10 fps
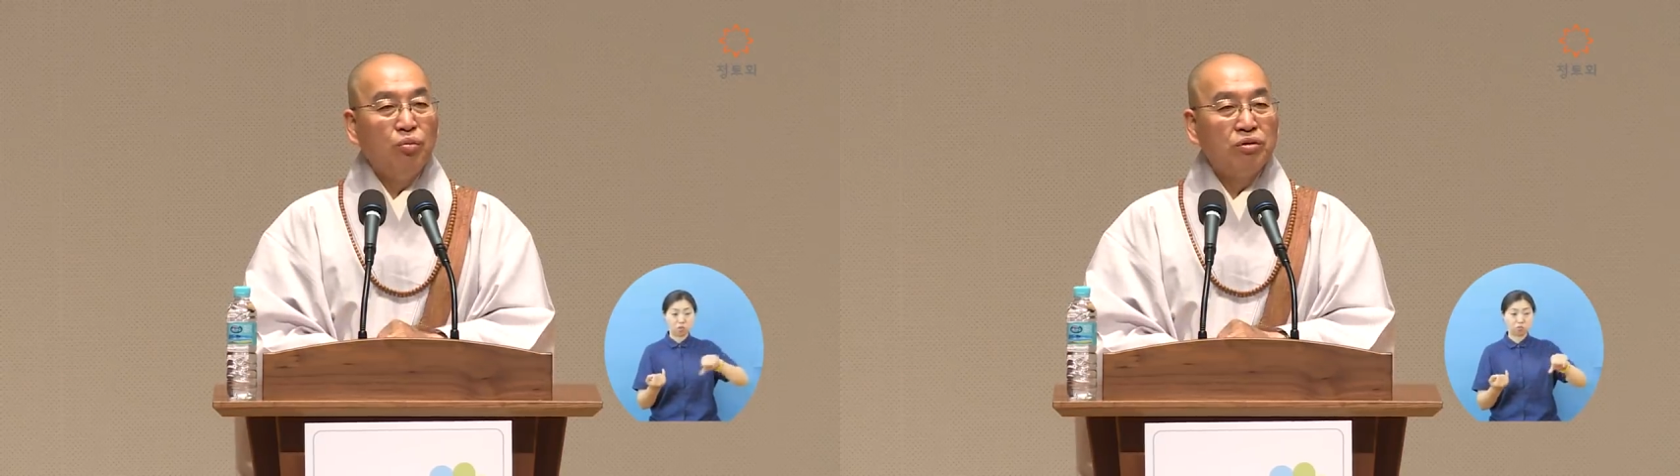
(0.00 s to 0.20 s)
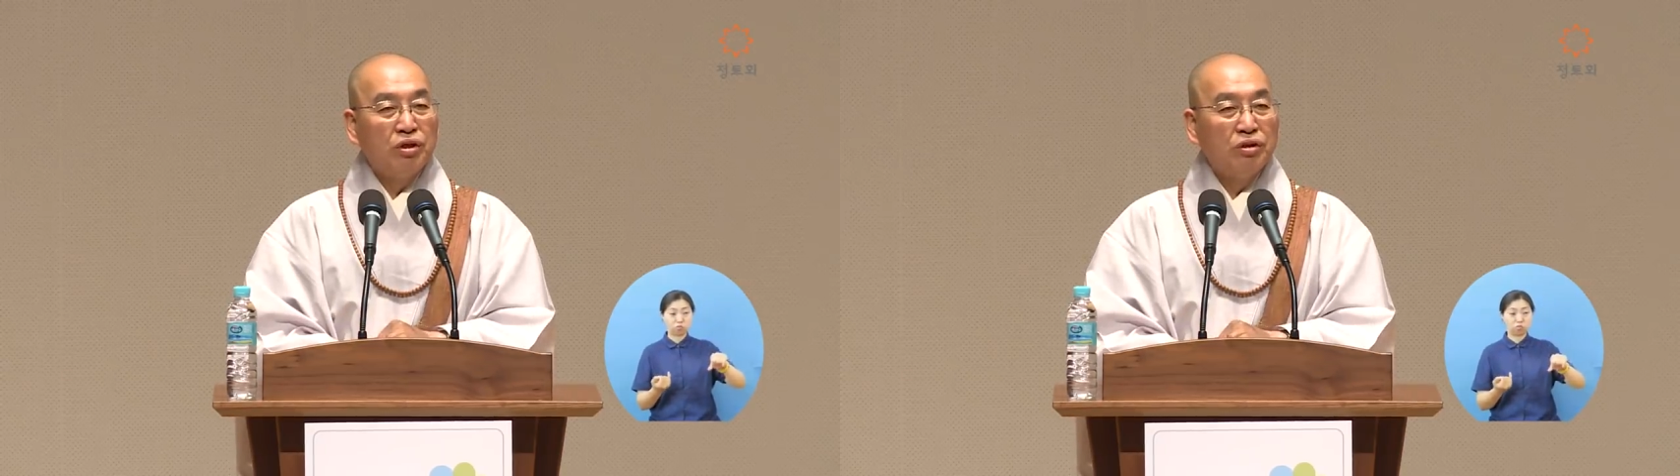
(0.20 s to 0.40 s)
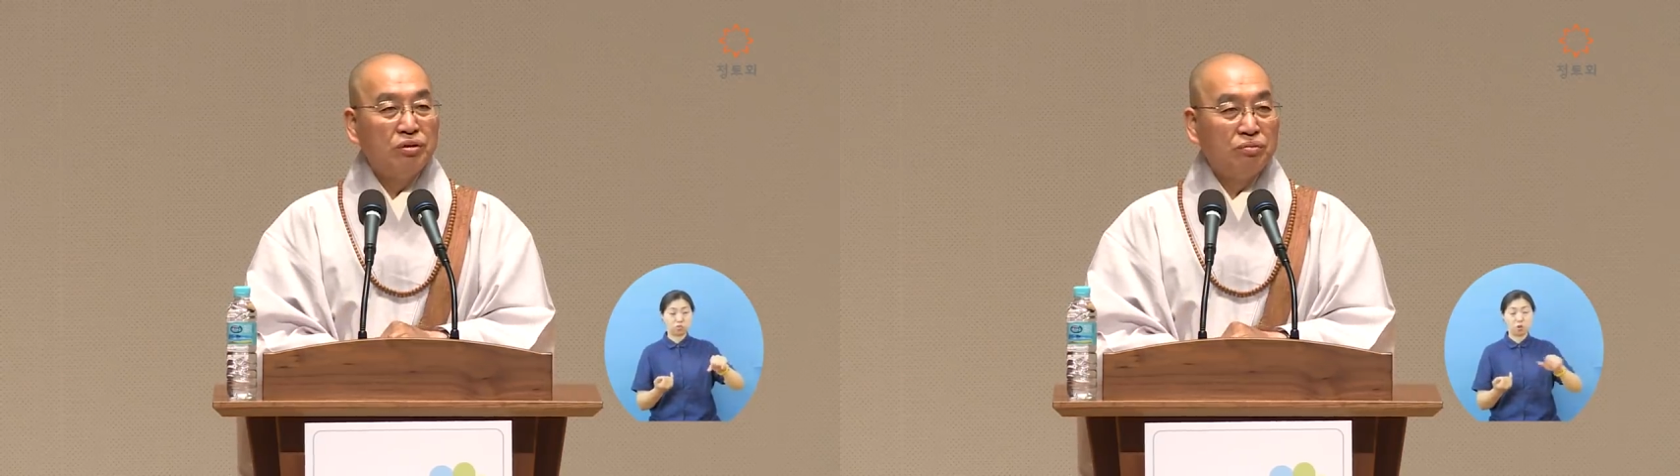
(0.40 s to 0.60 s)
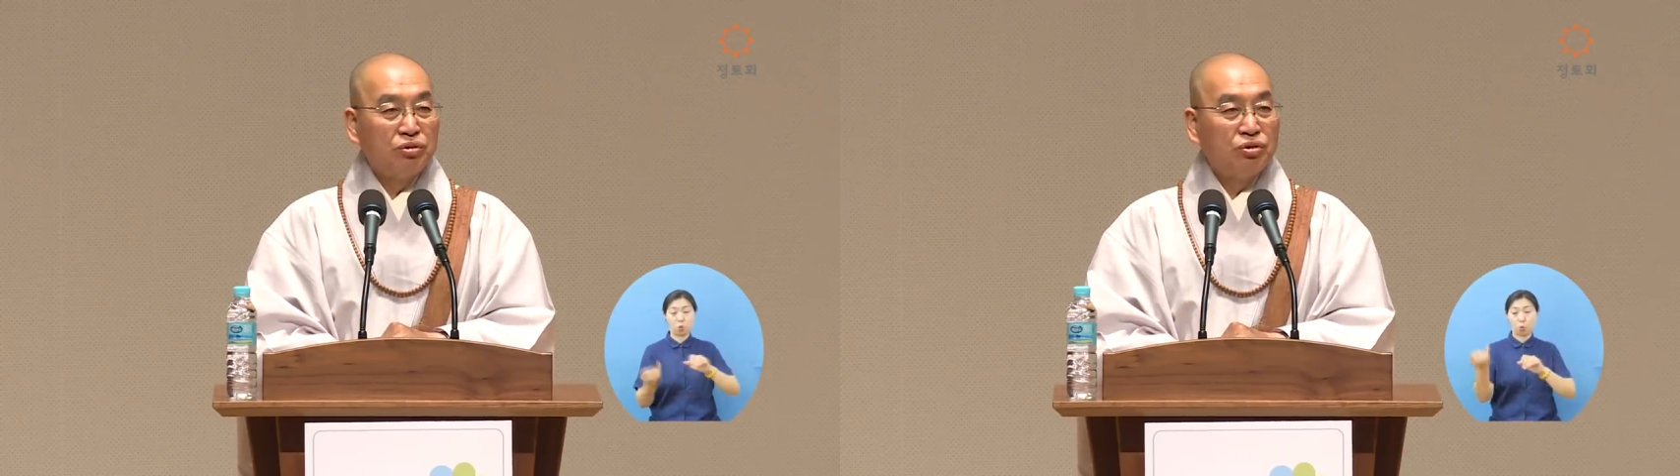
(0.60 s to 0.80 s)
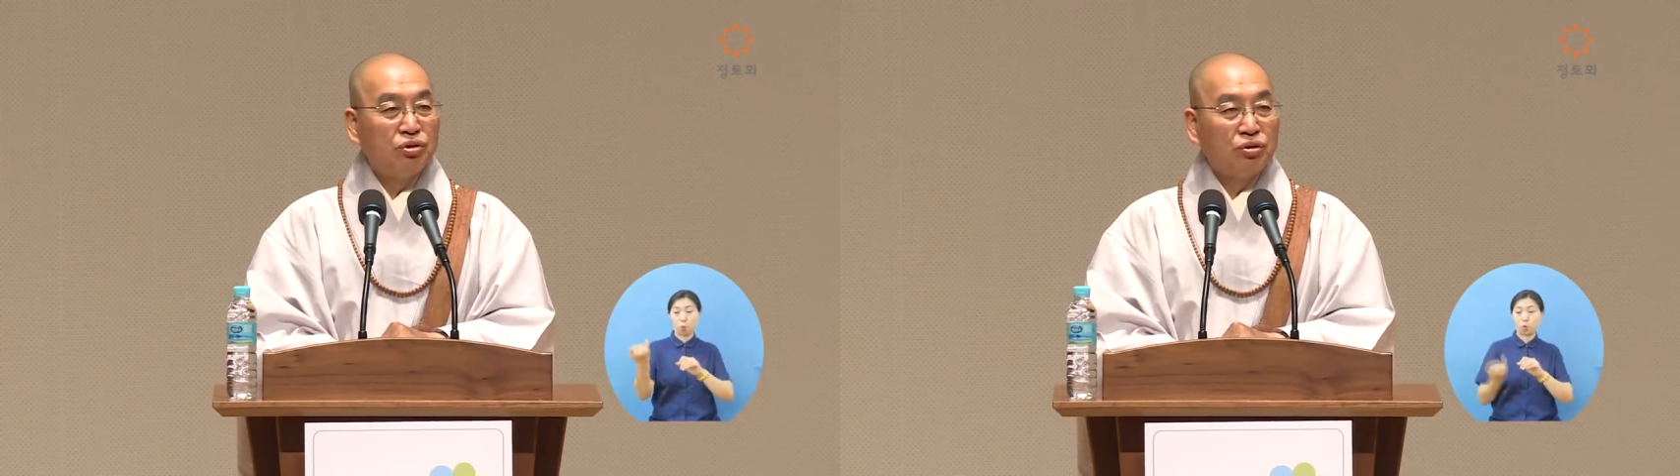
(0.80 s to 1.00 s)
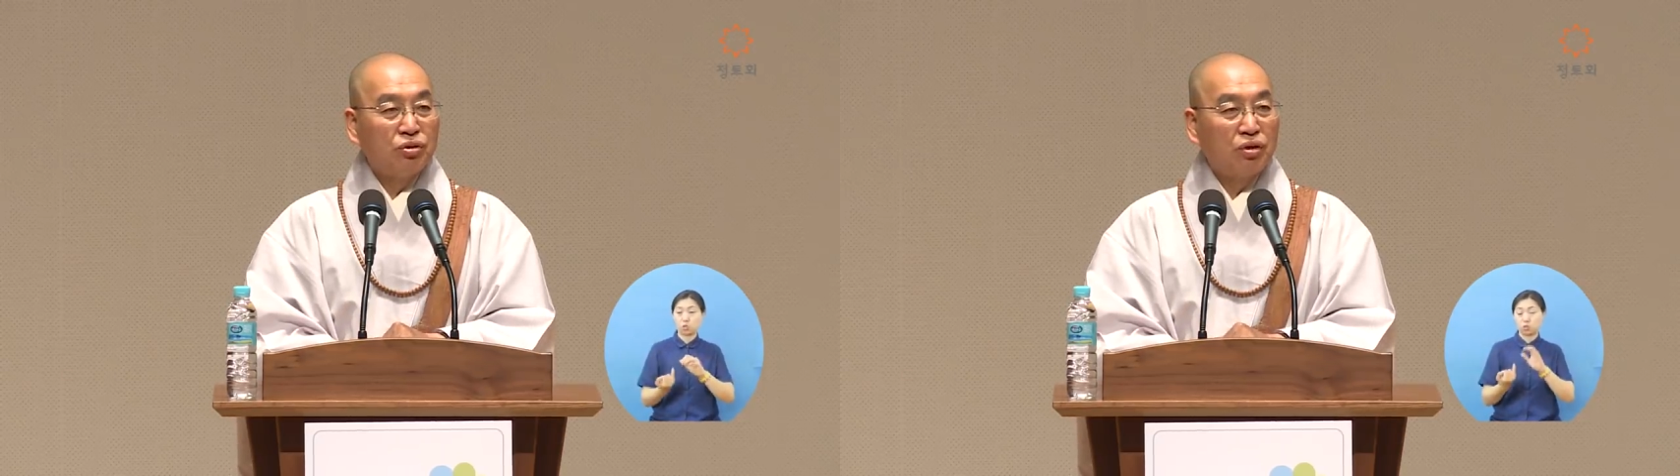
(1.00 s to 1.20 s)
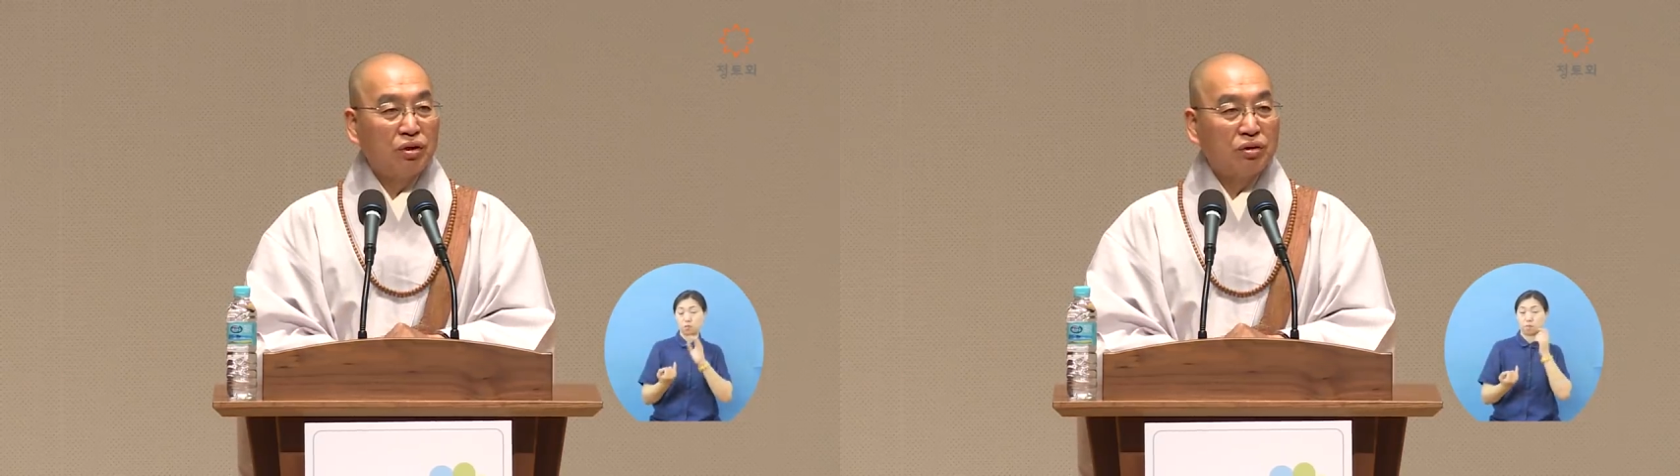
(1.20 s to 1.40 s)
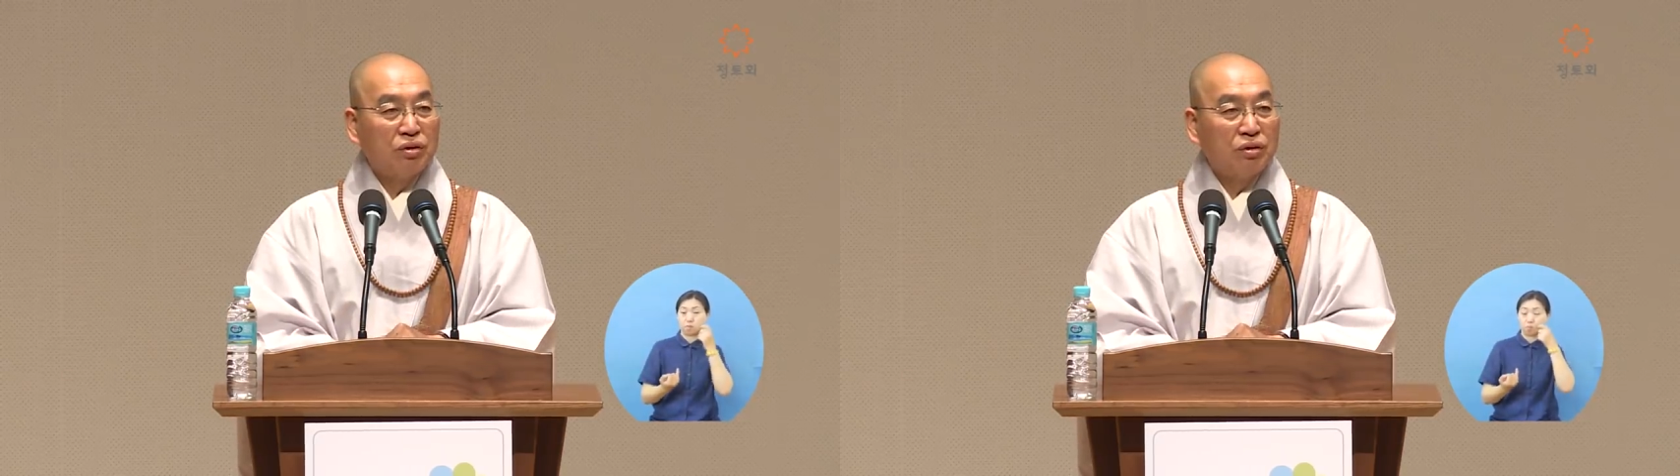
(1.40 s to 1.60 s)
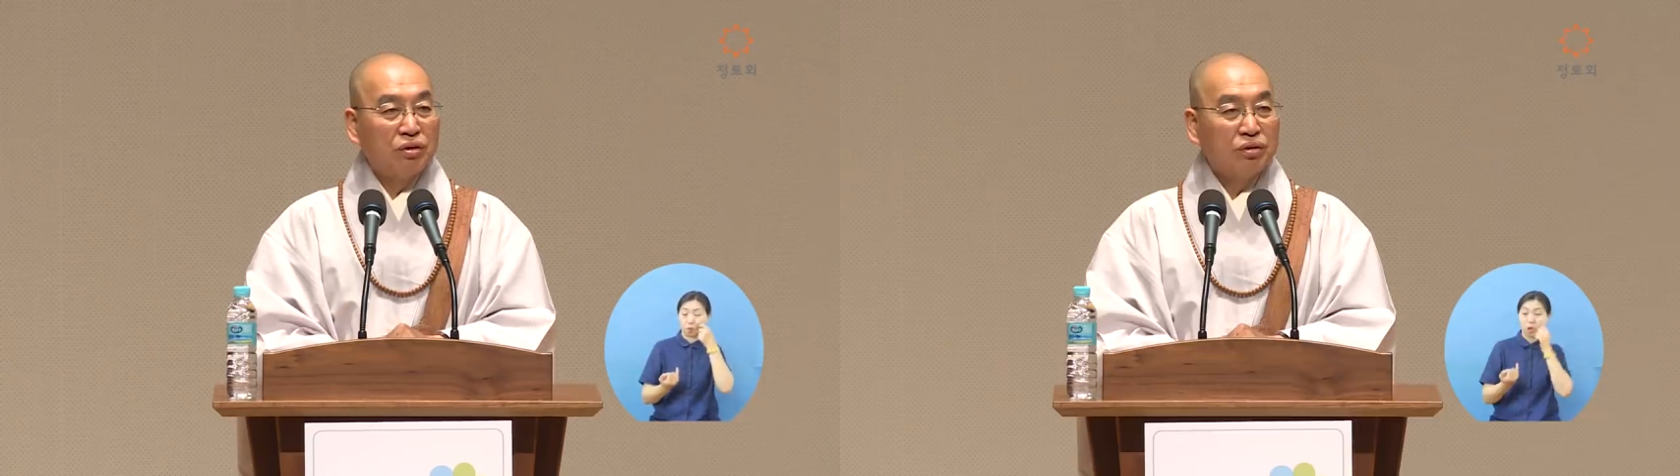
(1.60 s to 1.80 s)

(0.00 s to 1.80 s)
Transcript: 오면 되지 뭐 지가 어떡할 건데.